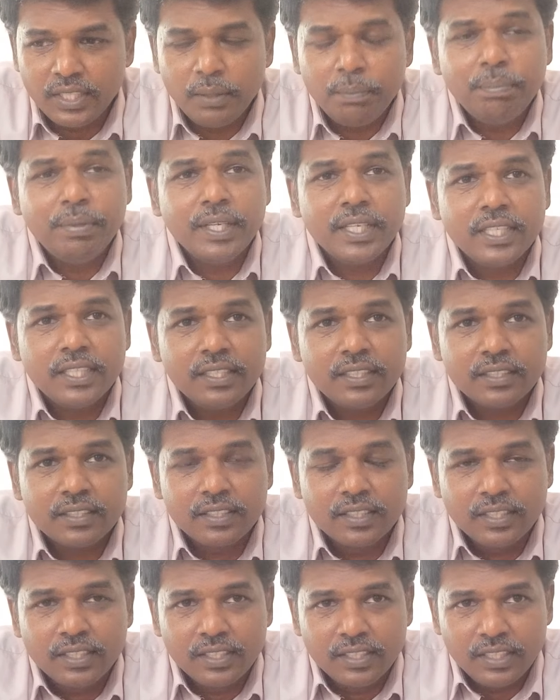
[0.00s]
இப்போ
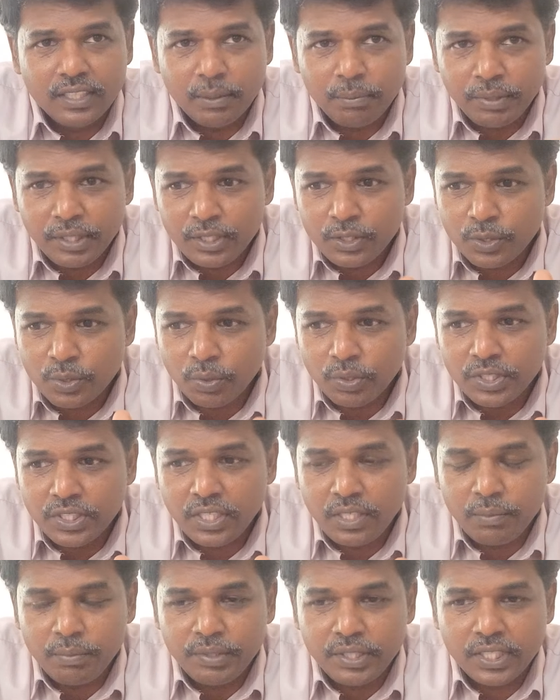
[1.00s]
இந்த மாதிரி
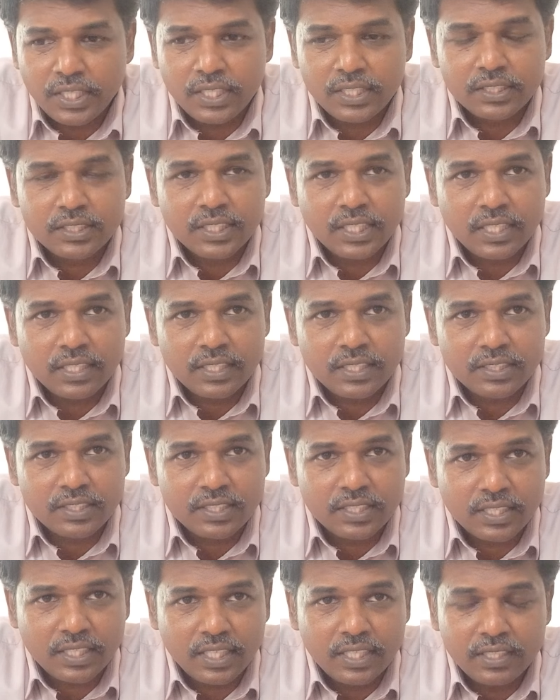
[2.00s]
சோஷியல் மீடியா
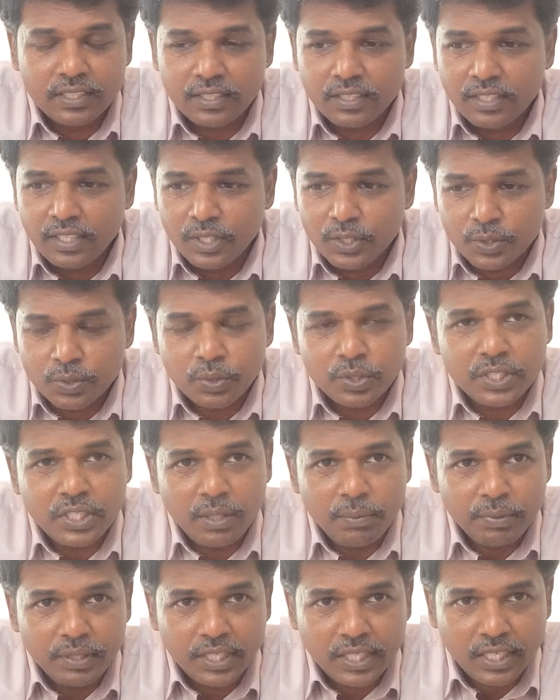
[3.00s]
சேனல்ஸில்
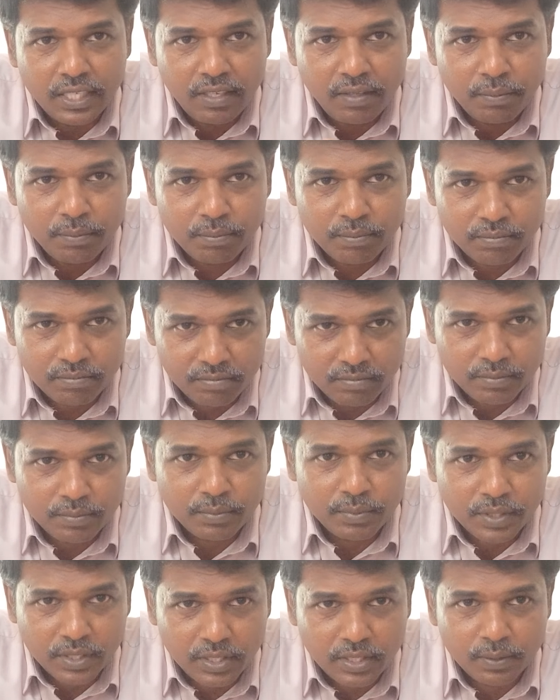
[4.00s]
சோஷியல் மீடியாலாம்
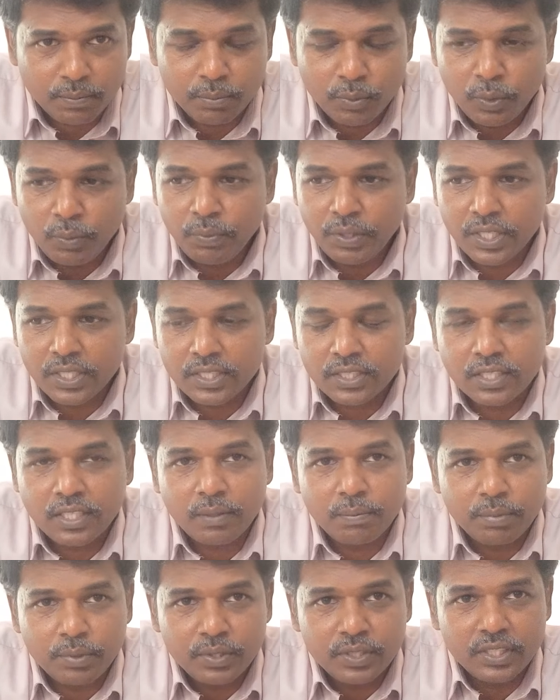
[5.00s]
பூம்
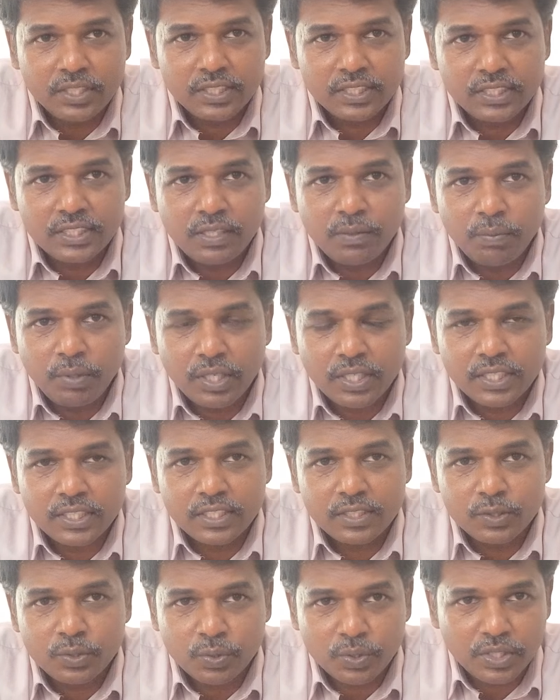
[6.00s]
ஆனதுக்கப்புறம் இந்த டிஜிட்டல்
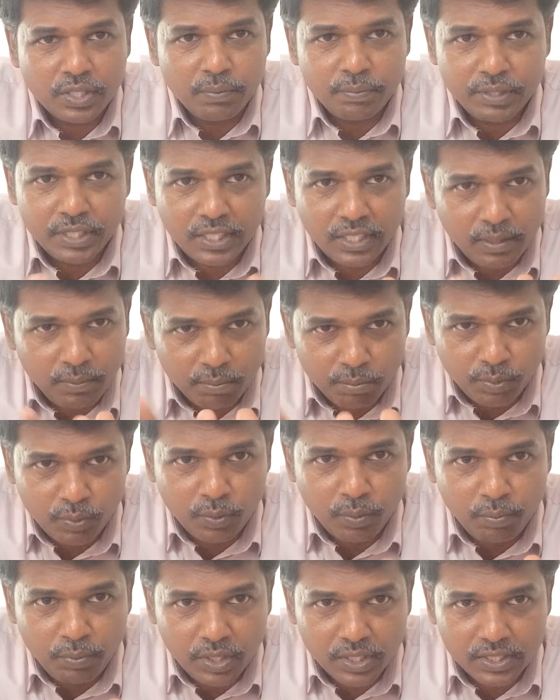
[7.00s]
மார்க்கெட்டிங் சோஷியல் மீடியாலாம்
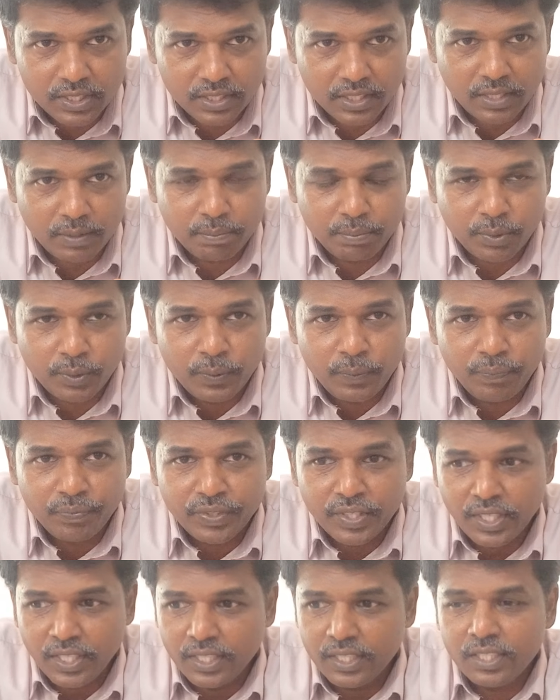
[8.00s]
ப்ளூம் ஆனதுக்கப்புறம்
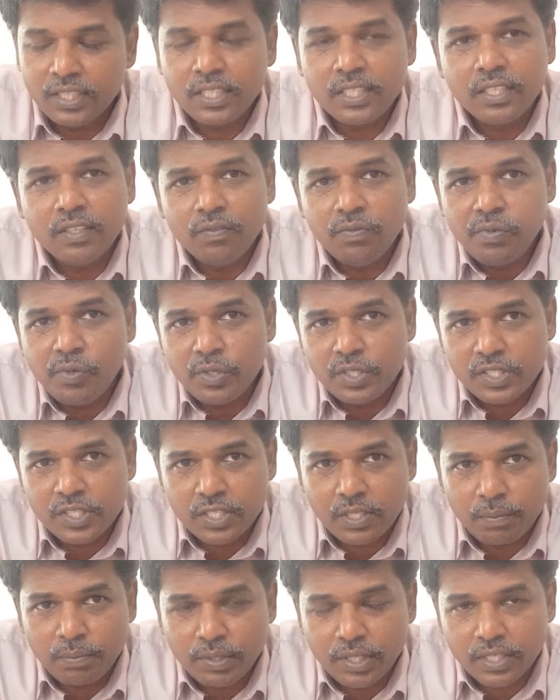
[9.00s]
இந்த
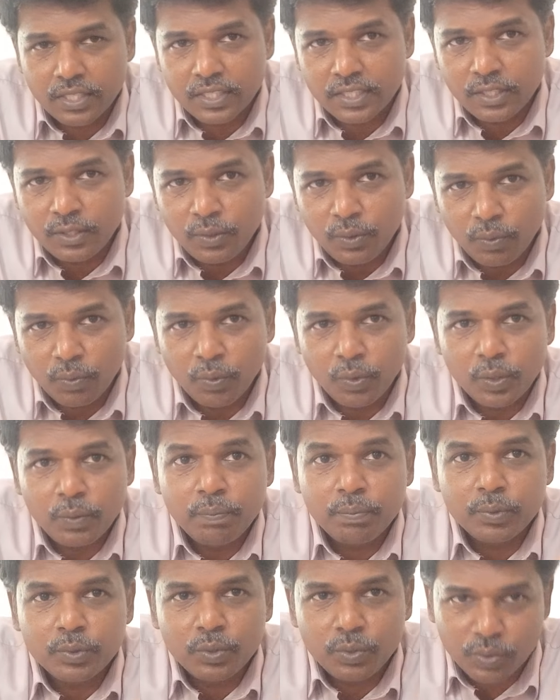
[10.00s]
இன்ஃப்ளூயன்சர் மார்க்கெட்டிங் ஒரு
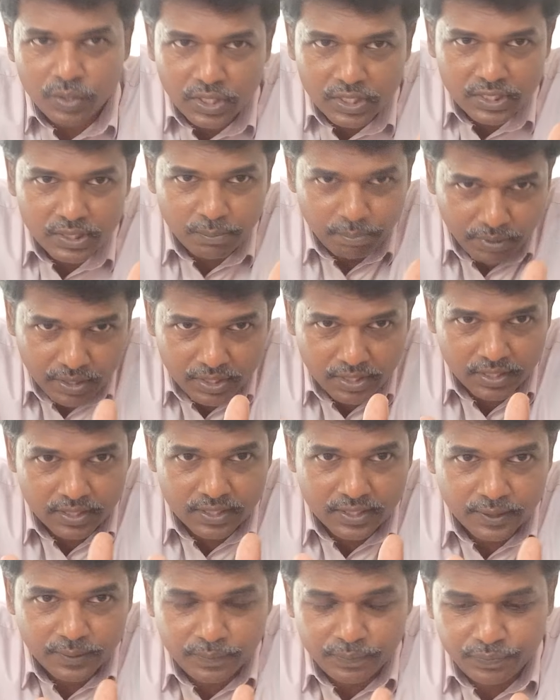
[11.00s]
புத்துணர்ச்சி
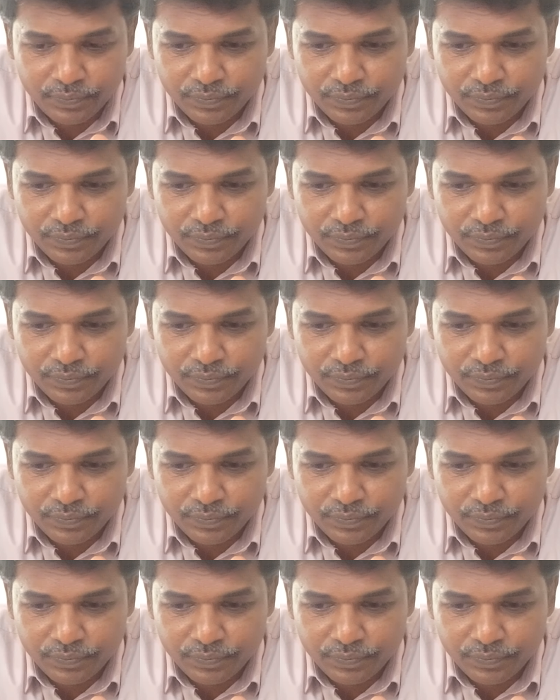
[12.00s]
பெற்றிருக்கு